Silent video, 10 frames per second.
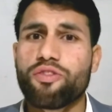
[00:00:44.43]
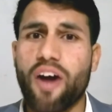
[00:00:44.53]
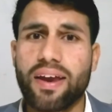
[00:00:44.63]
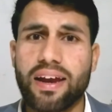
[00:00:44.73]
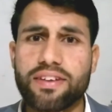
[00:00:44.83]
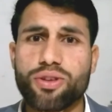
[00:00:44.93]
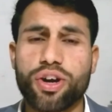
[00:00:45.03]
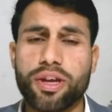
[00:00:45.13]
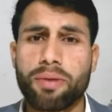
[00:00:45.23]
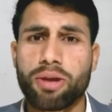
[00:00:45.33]
फाइनलिस्ट
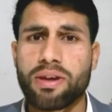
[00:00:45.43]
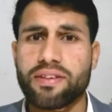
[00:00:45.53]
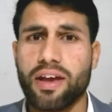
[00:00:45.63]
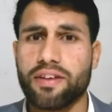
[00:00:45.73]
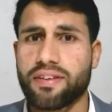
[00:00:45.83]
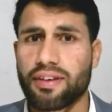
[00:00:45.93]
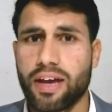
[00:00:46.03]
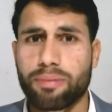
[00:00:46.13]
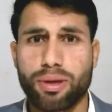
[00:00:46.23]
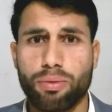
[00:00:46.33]
दो टीमें इनमें से है जैसे
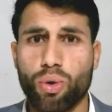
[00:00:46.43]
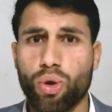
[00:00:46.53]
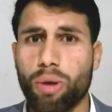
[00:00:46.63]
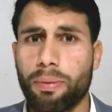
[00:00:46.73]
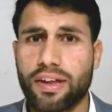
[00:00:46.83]
कि आप सब लोगों को